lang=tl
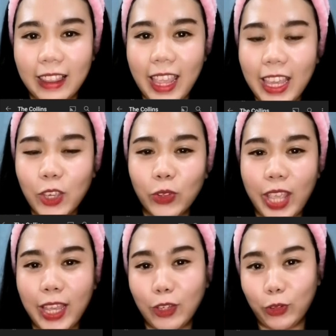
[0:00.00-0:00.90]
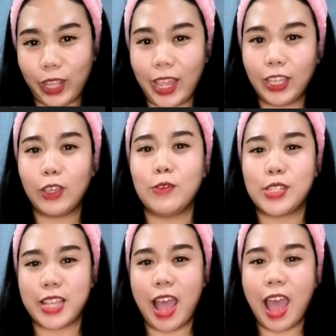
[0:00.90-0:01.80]
Thank you, thank you, thank you
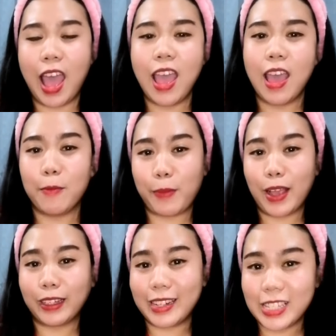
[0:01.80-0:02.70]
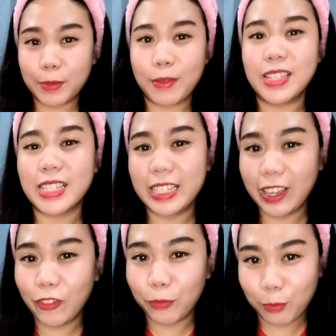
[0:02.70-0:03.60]
sa pa-Christmas
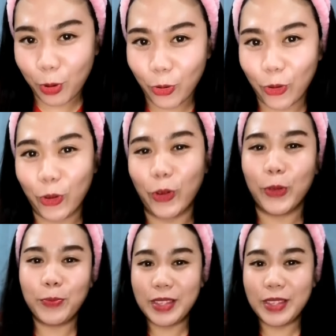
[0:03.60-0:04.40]
gift mo.